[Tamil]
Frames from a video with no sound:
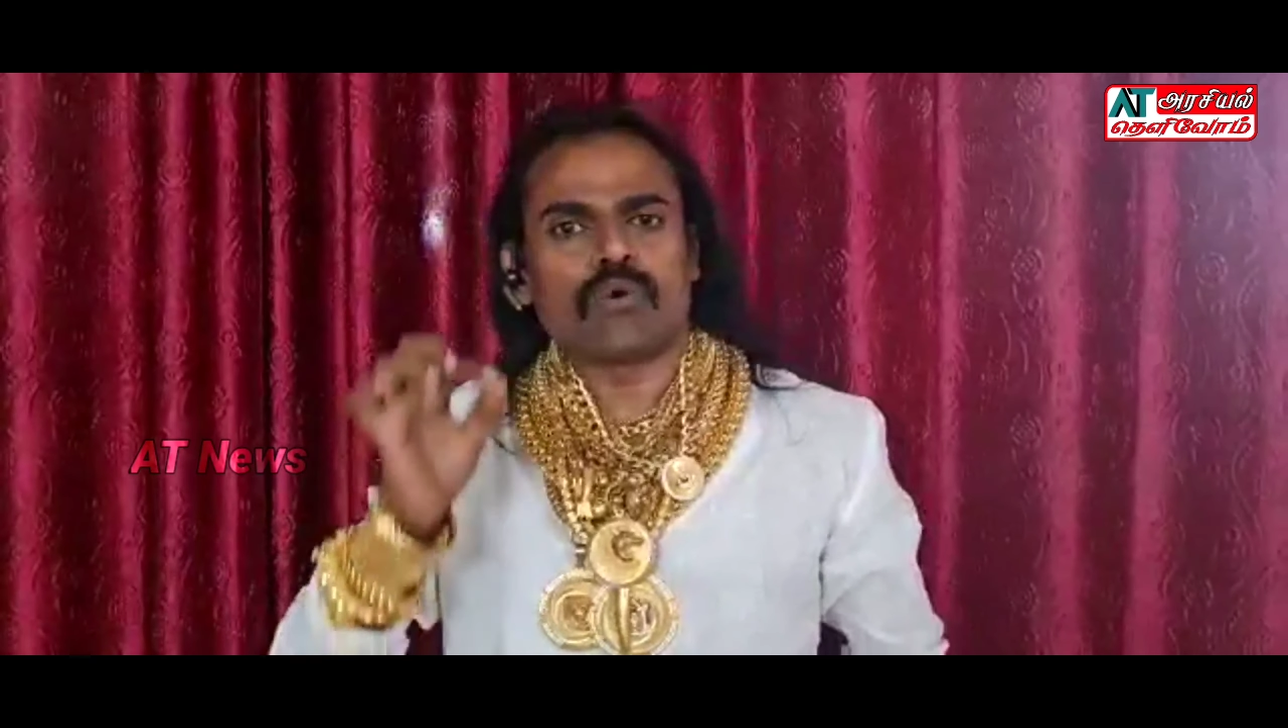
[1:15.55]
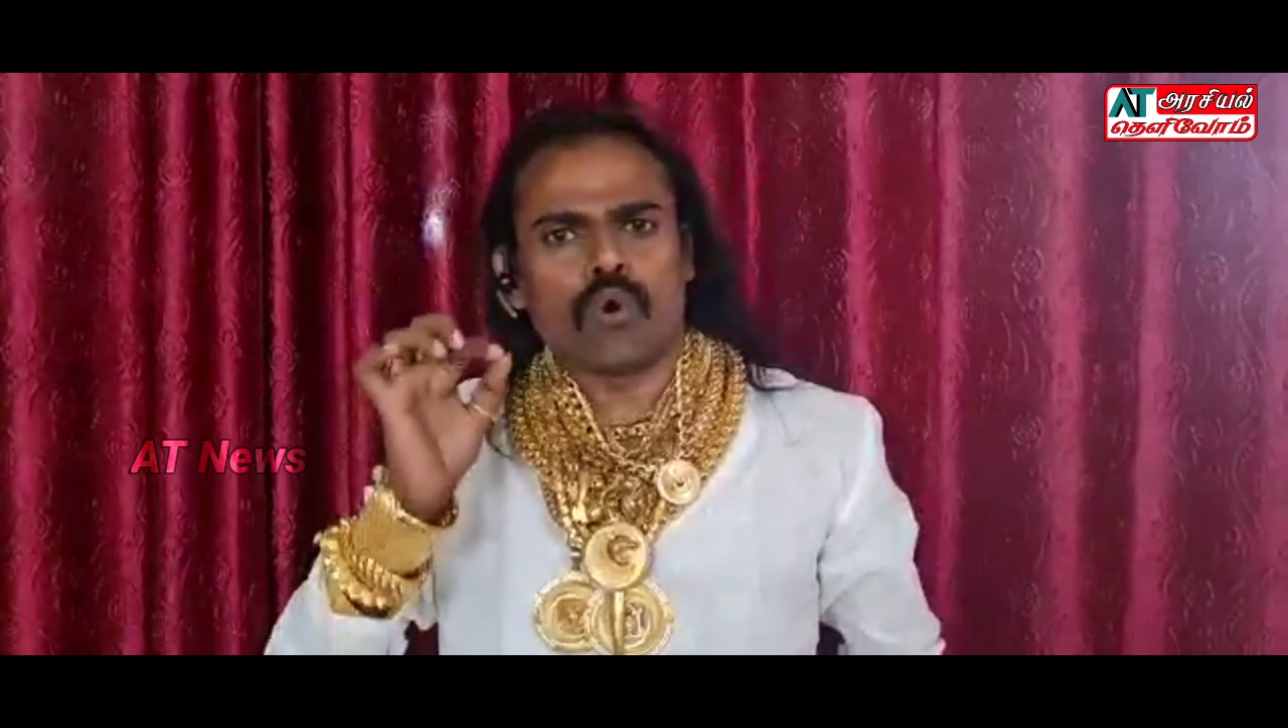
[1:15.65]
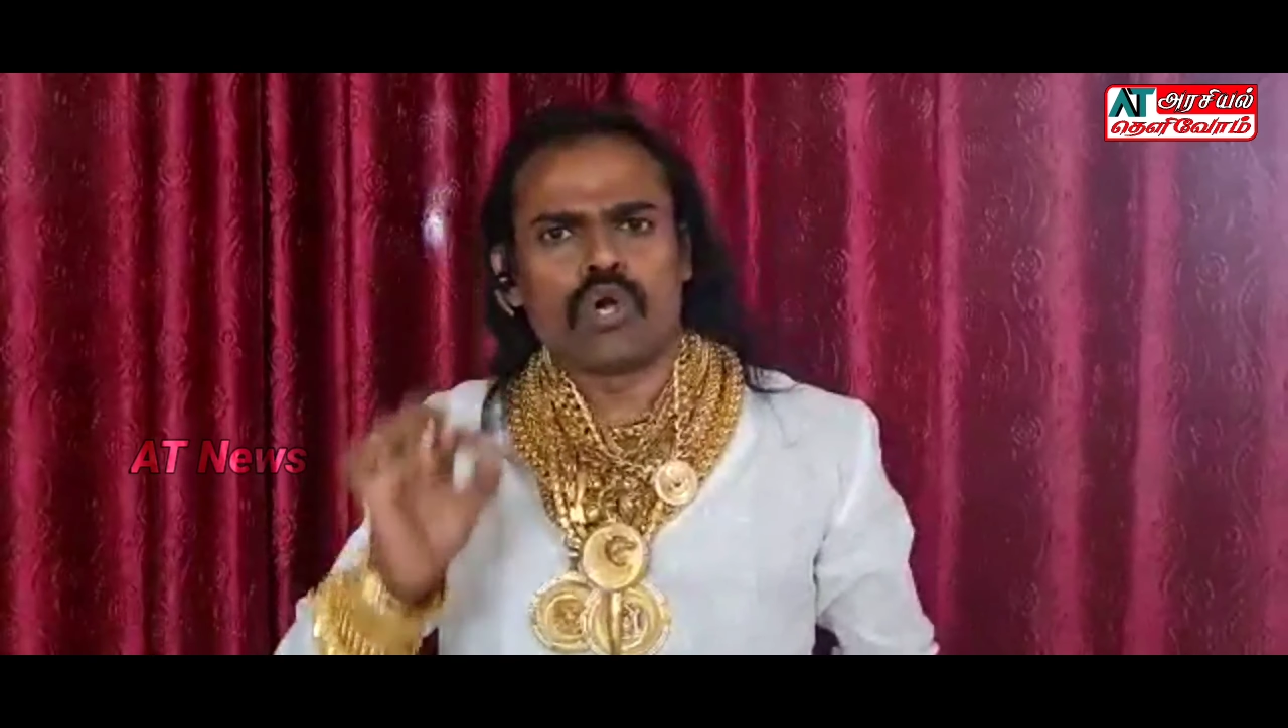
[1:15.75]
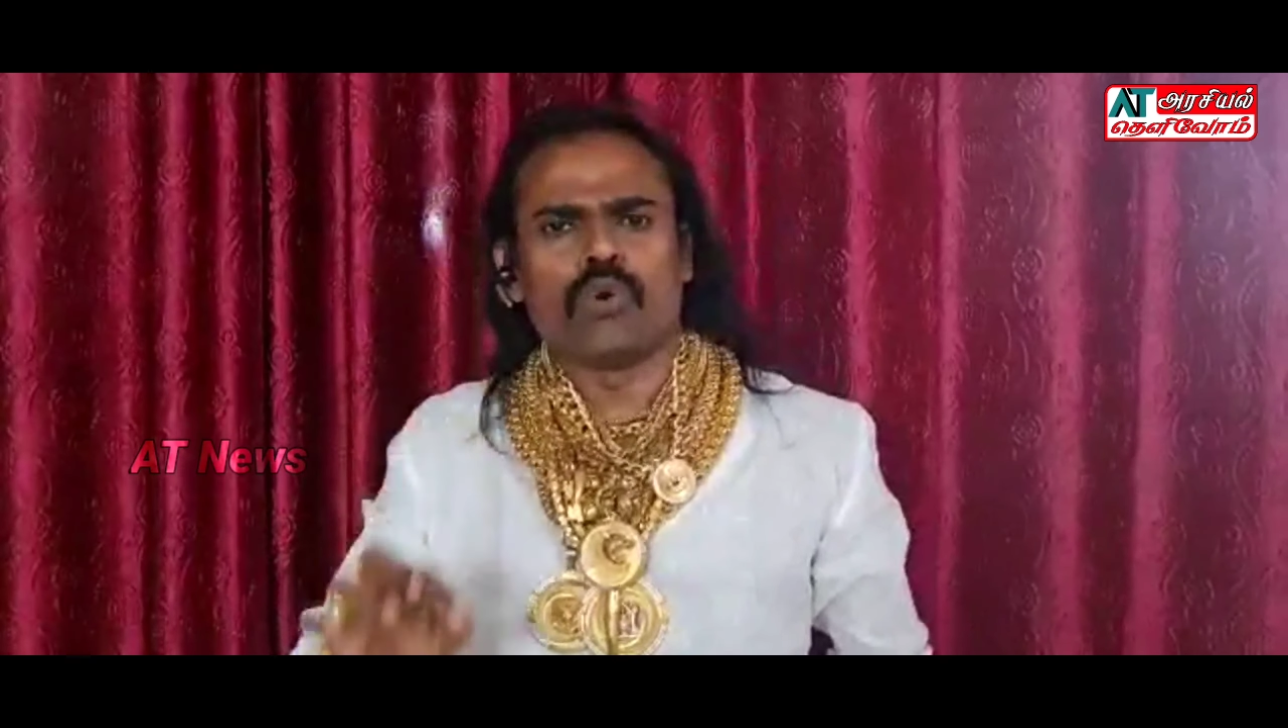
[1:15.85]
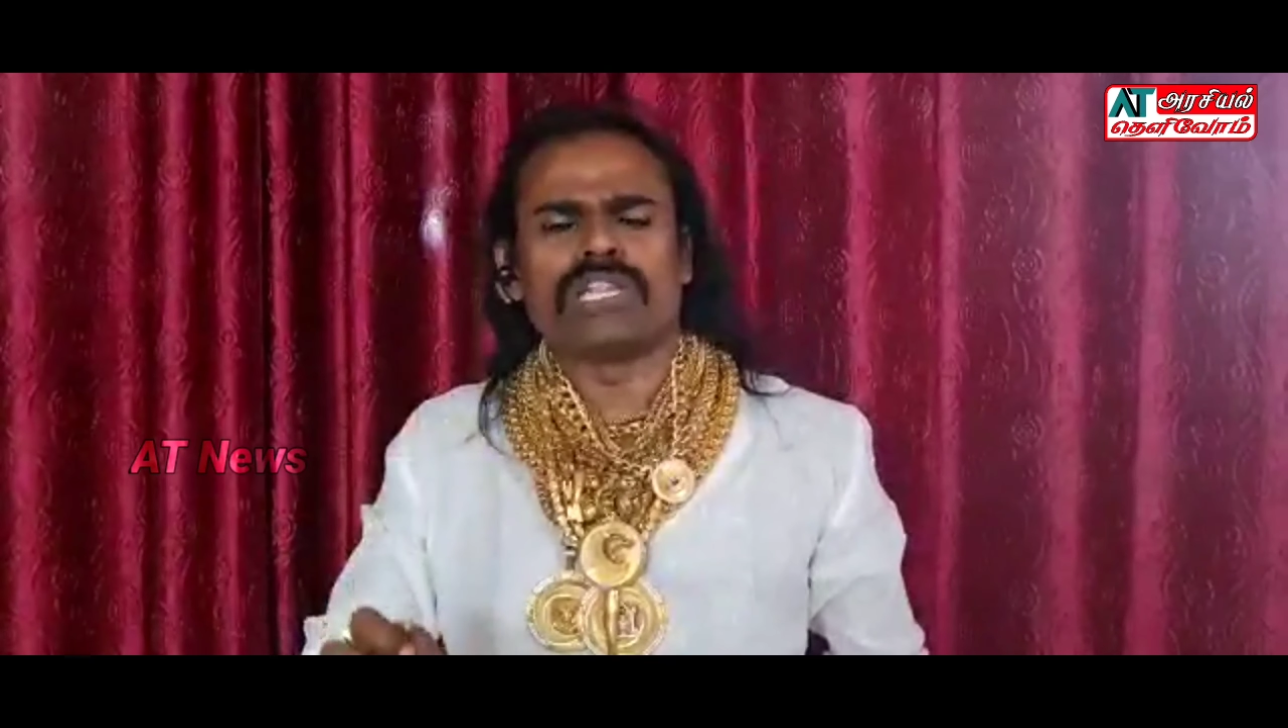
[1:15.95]

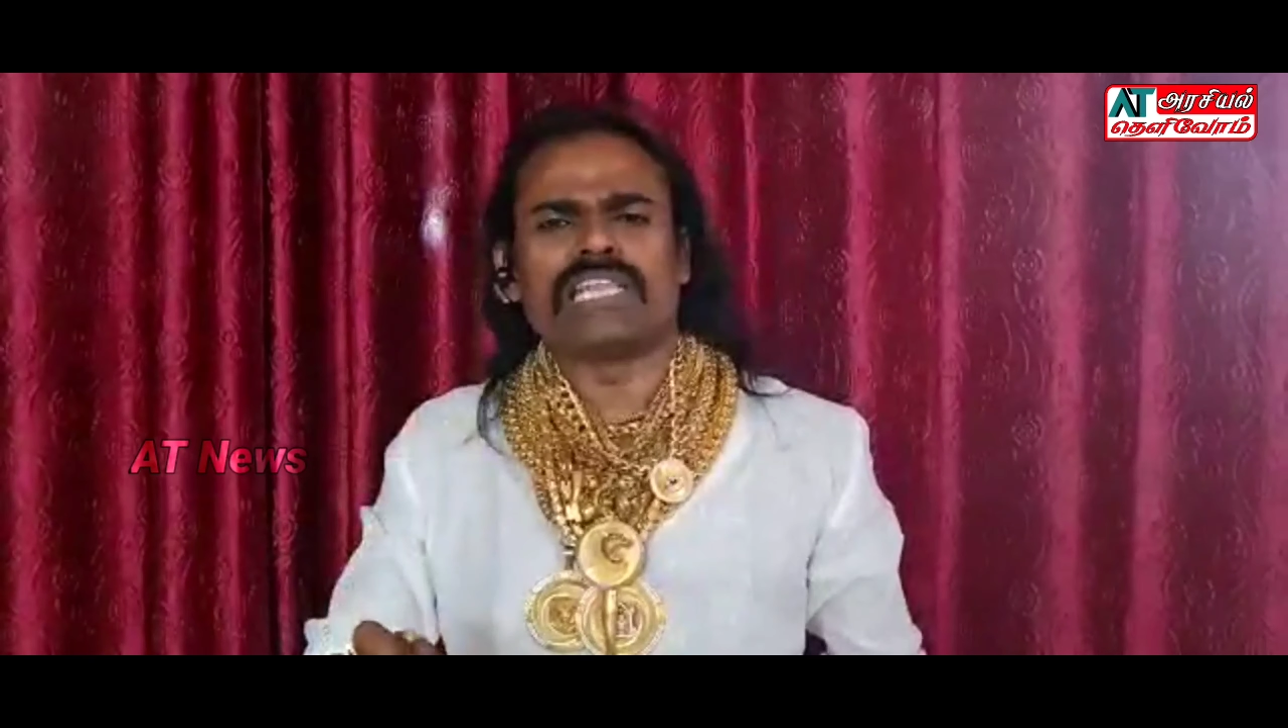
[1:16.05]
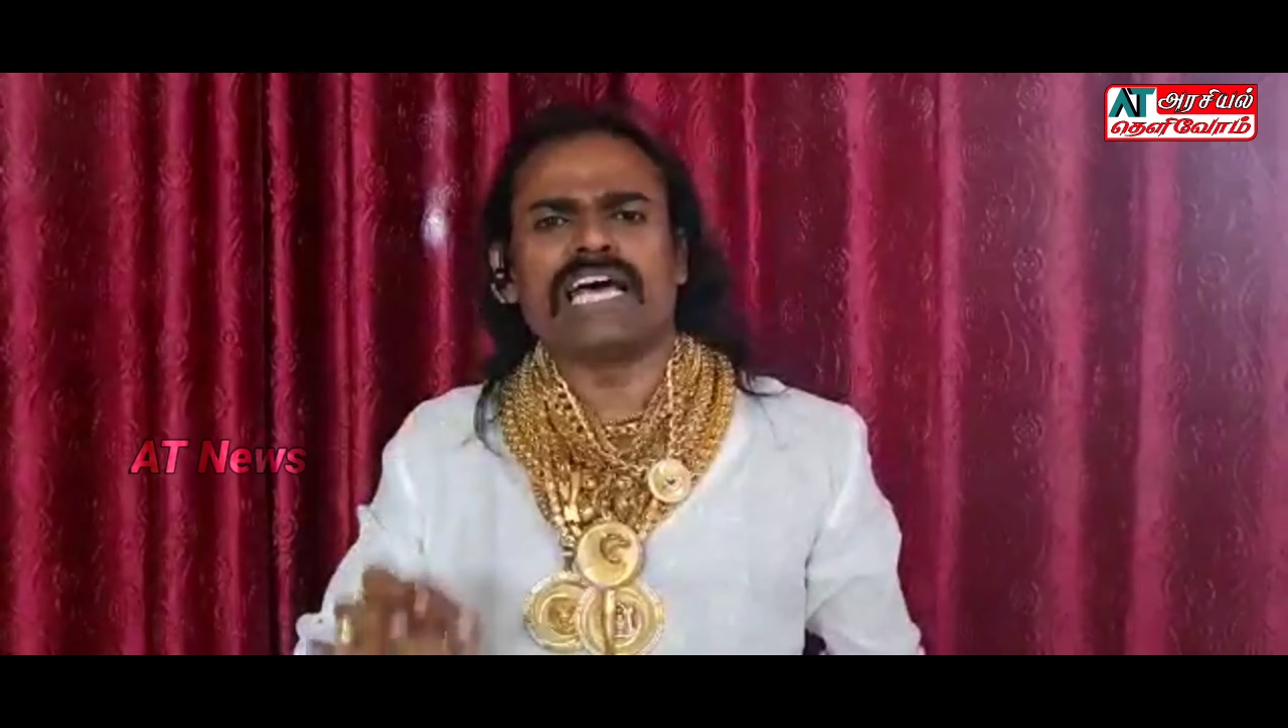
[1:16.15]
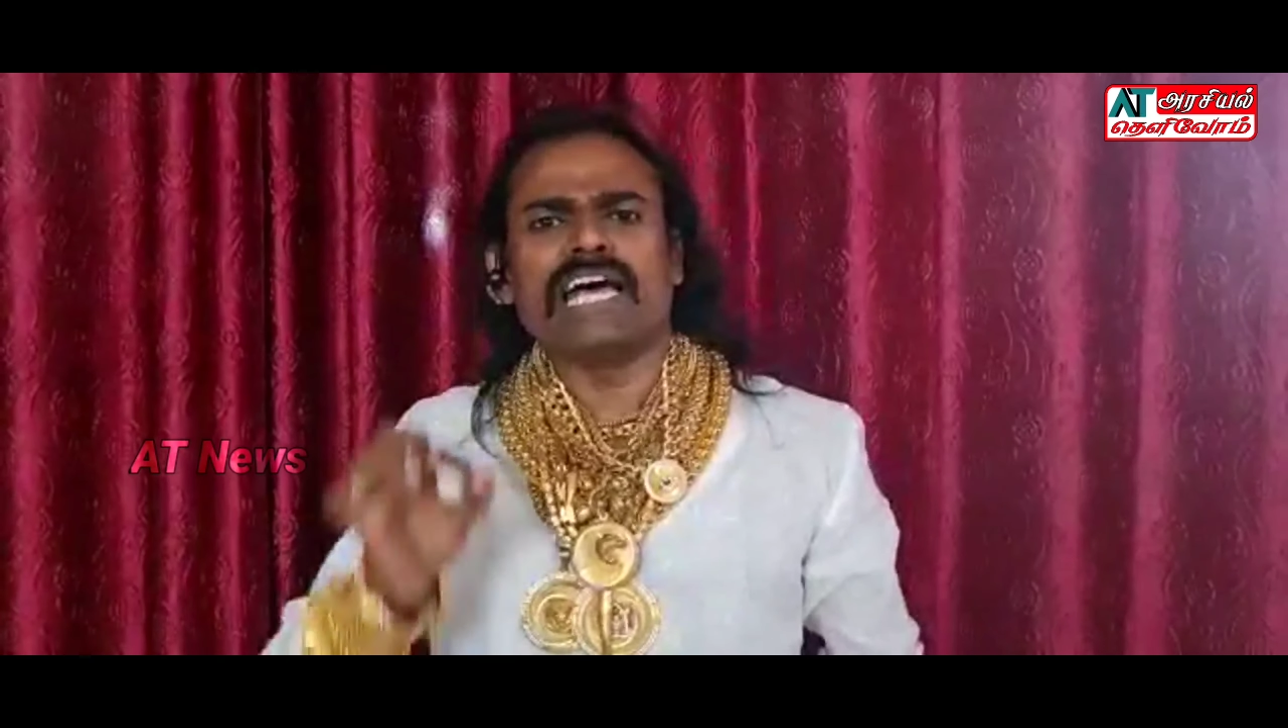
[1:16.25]
கொண்டு வந்த